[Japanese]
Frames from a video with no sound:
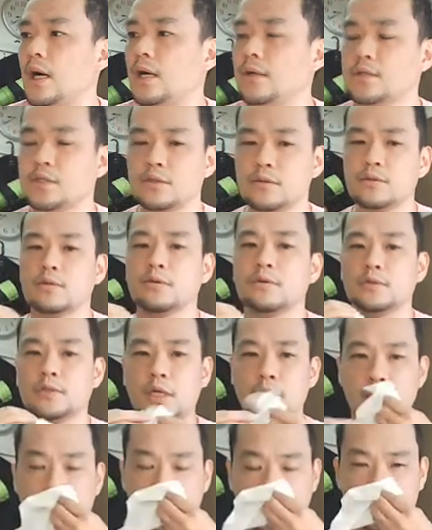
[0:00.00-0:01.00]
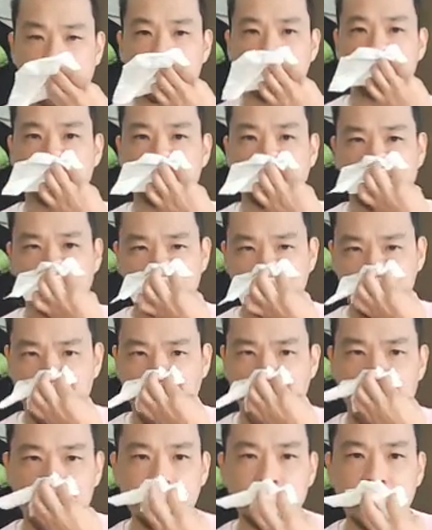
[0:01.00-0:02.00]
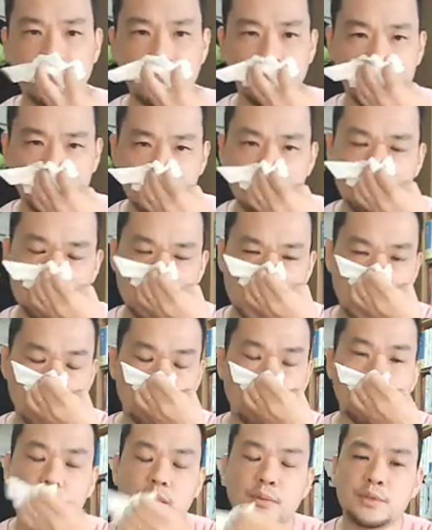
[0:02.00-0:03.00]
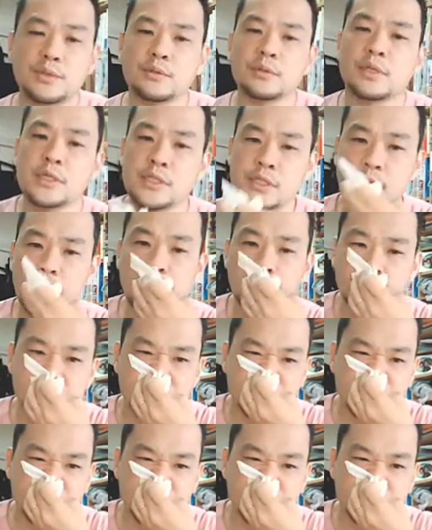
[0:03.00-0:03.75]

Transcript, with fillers: ある種の独裁だからそうなるしアフリカの、ね、独裁国家もそうだし